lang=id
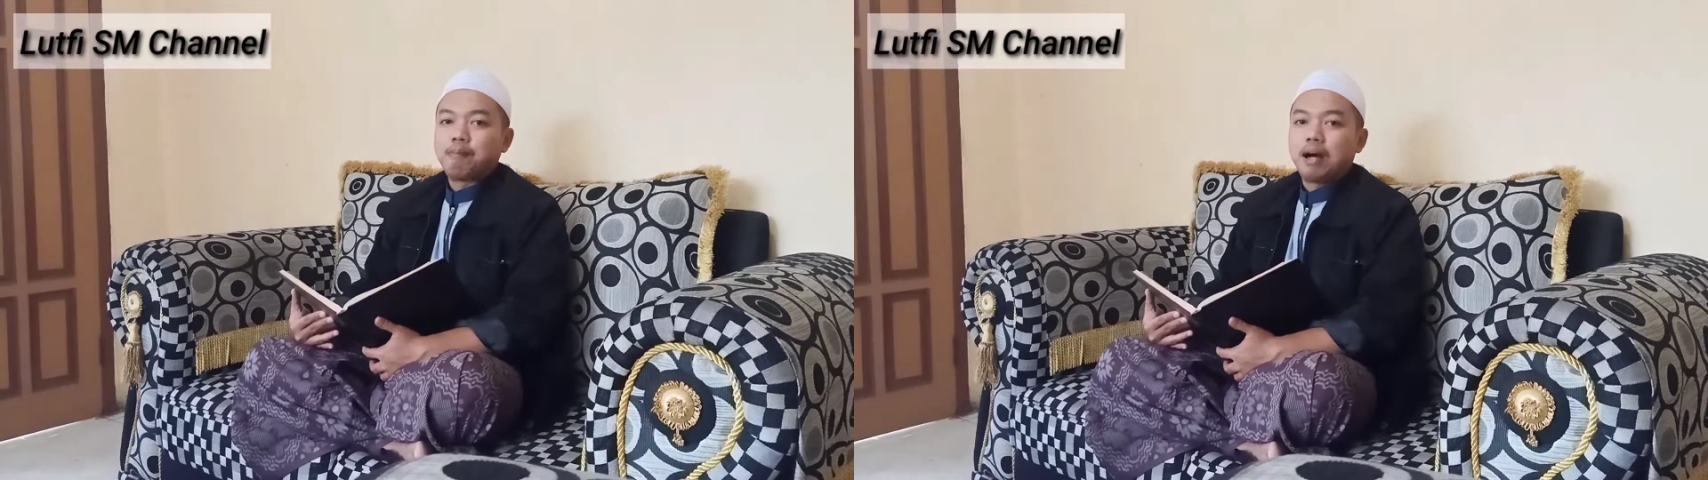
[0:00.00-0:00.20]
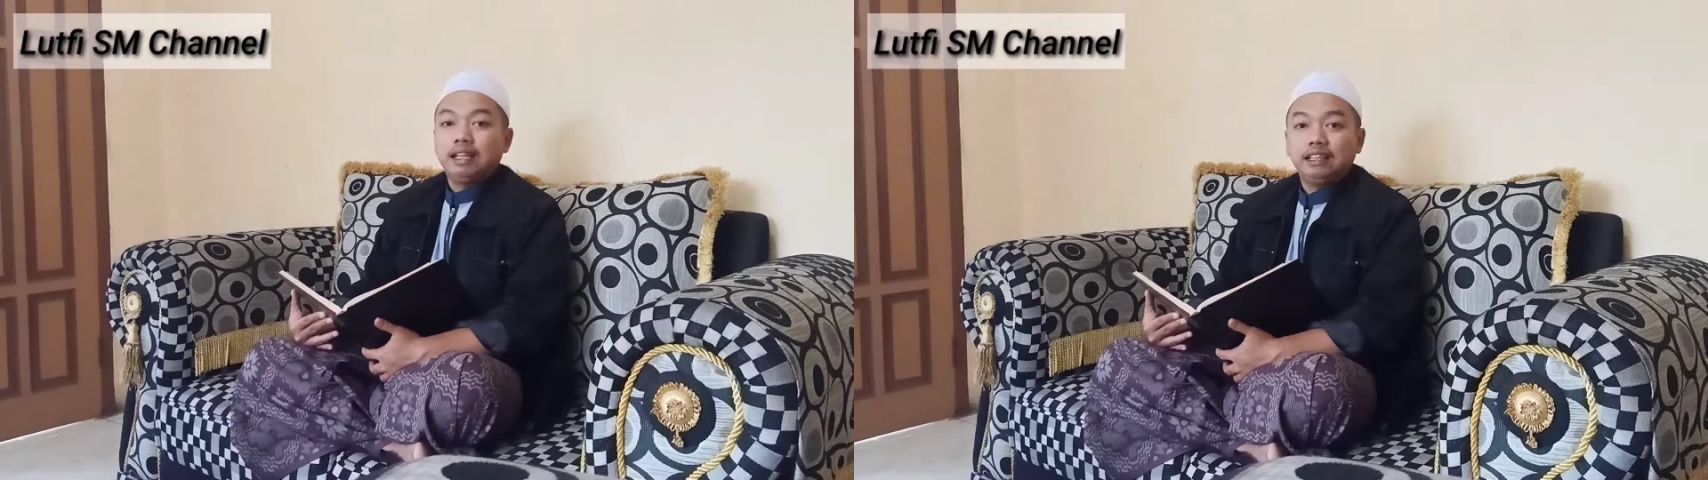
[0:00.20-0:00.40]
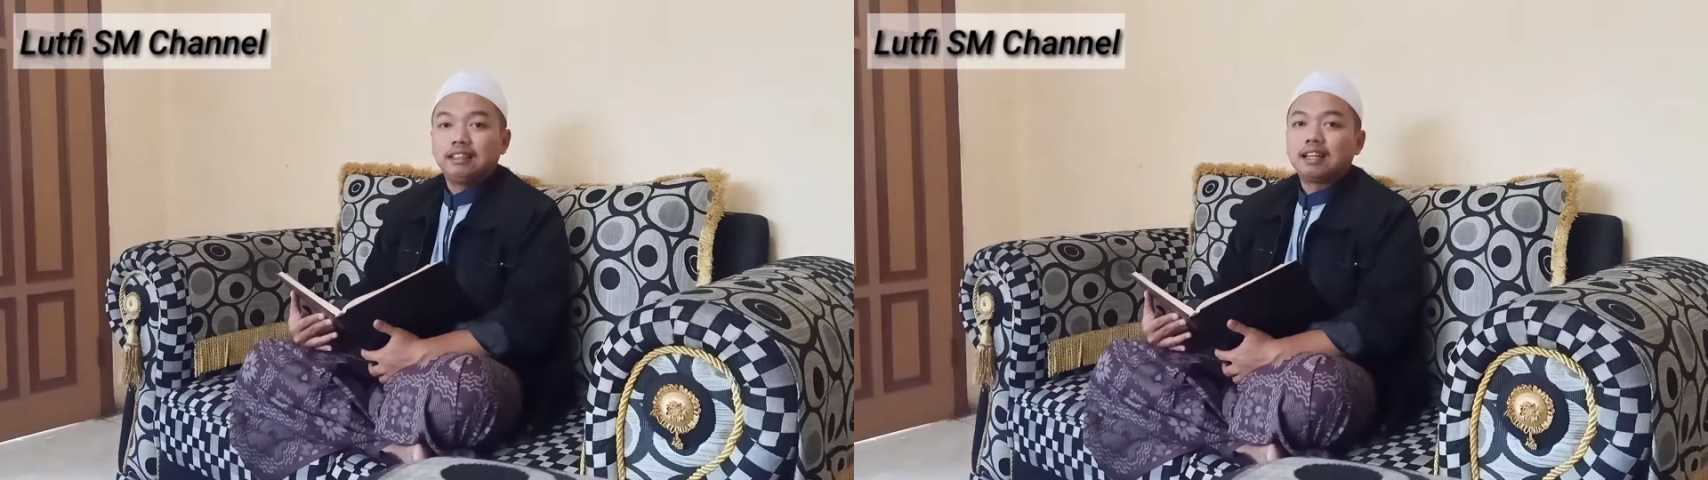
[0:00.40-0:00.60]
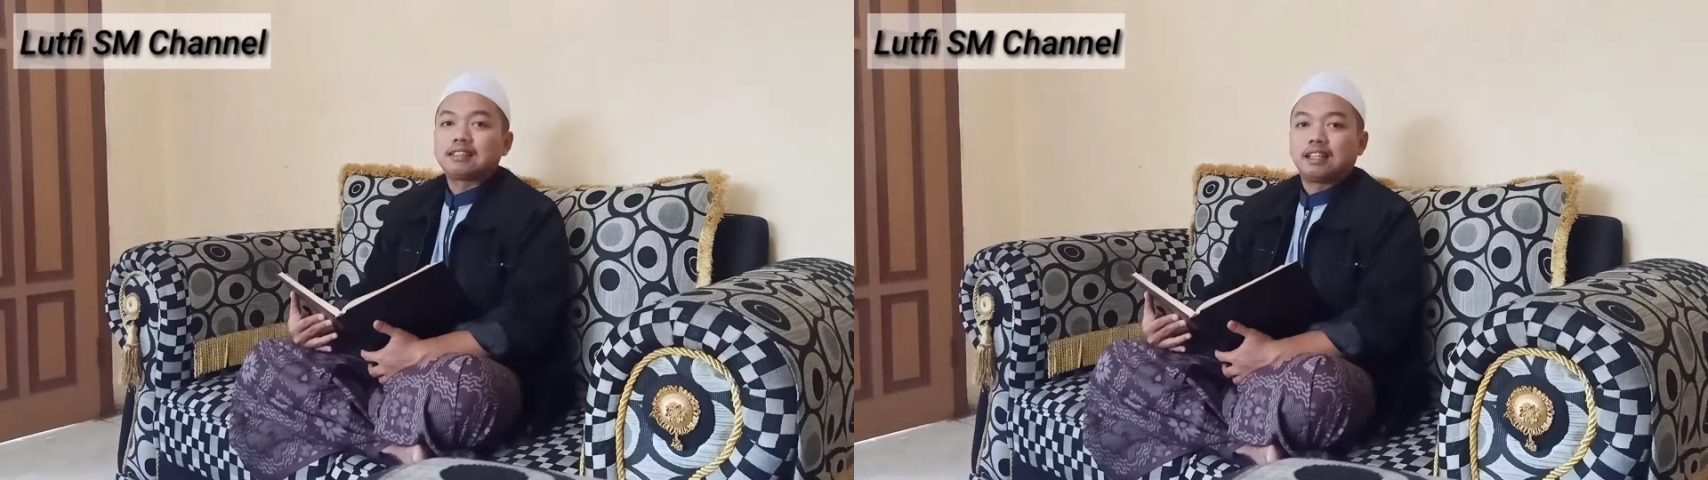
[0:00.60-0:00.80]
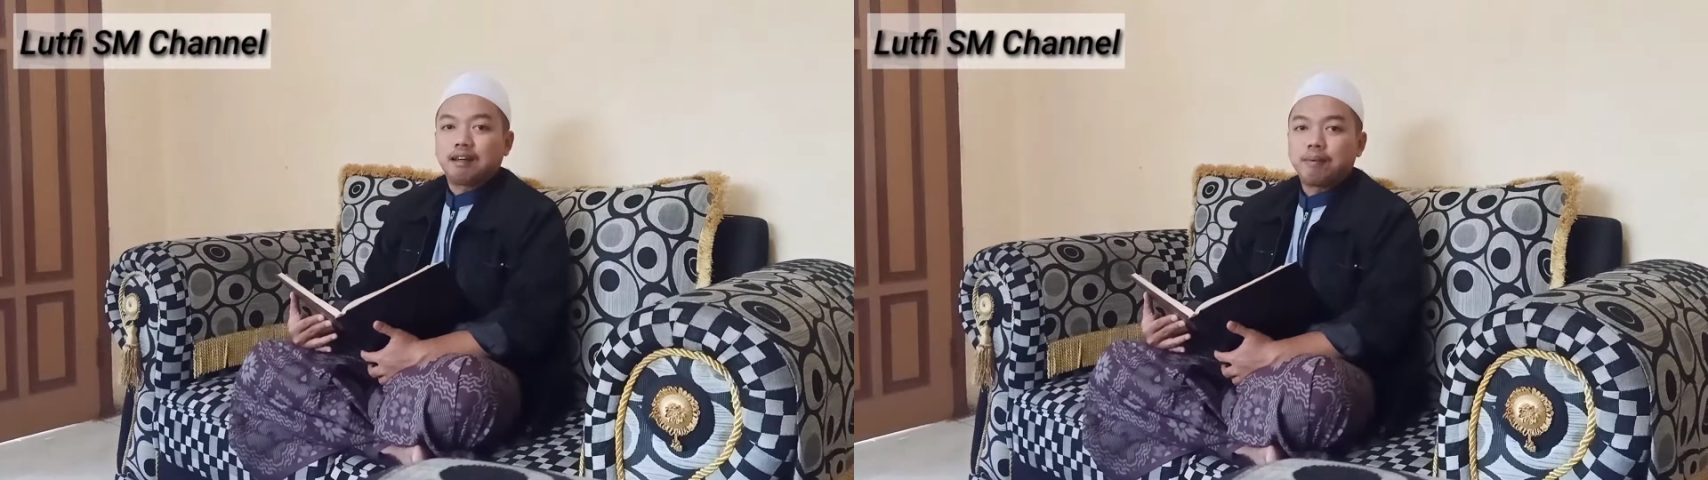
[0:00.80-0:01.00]
abadi dan
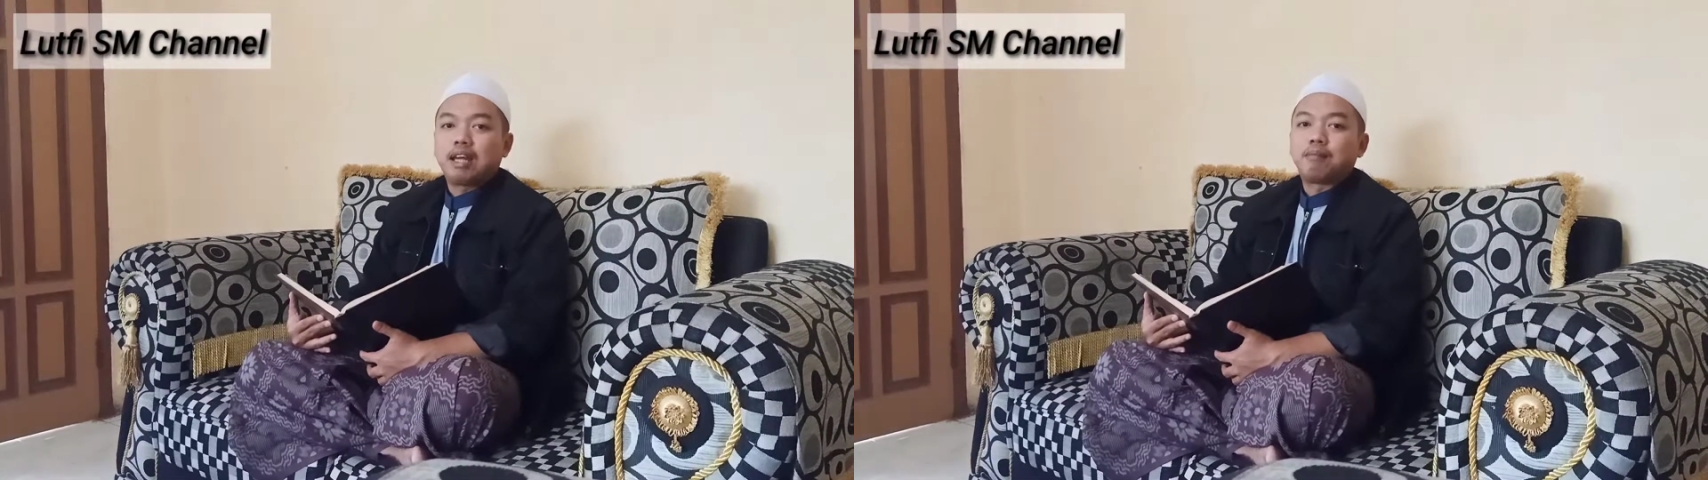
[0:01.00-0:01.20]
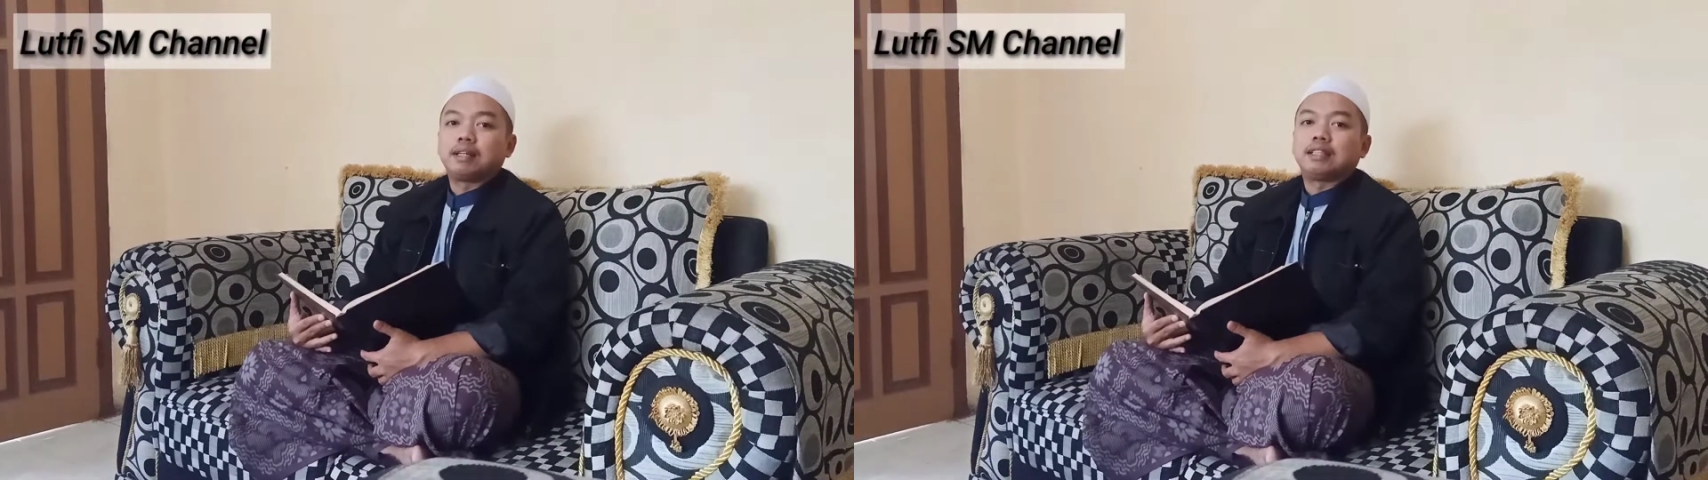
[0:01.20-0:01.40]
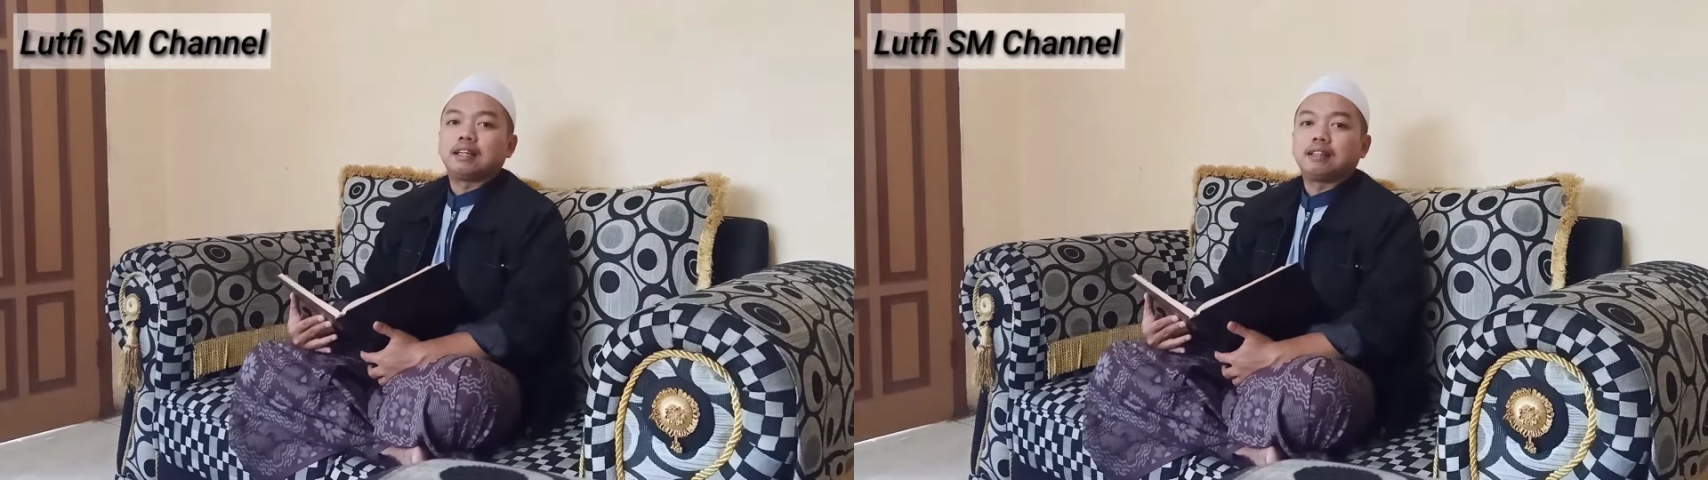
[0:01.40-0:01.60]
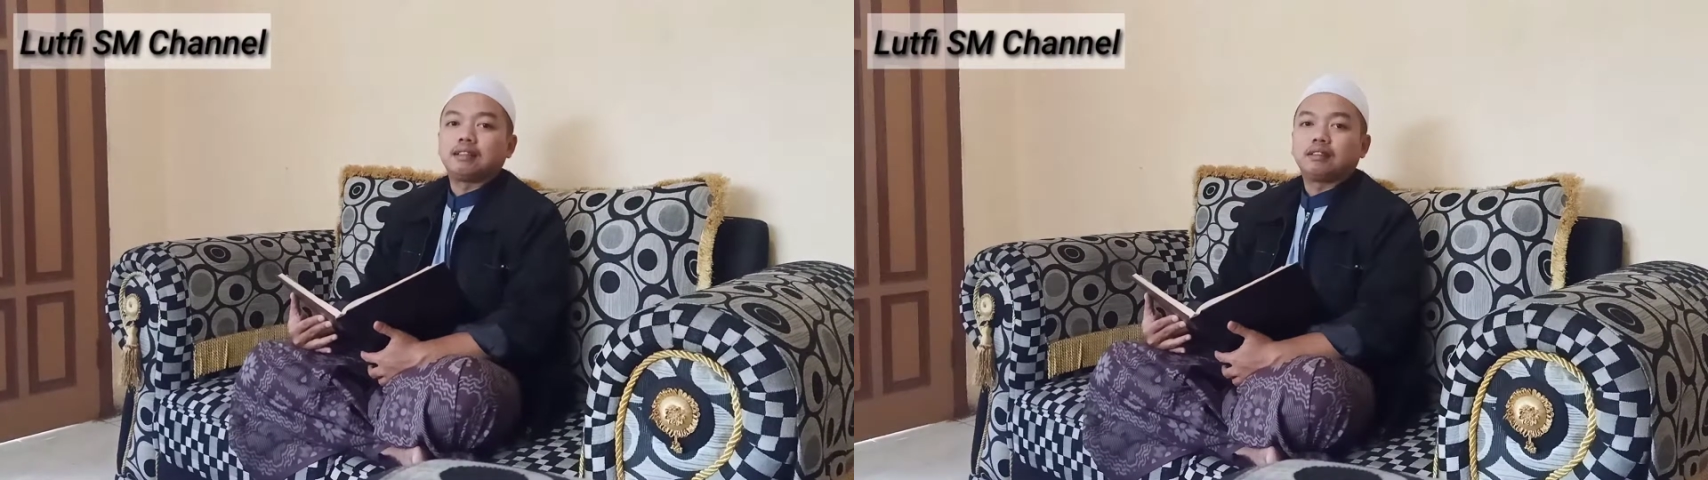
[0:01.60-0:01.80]
selama-lamanya.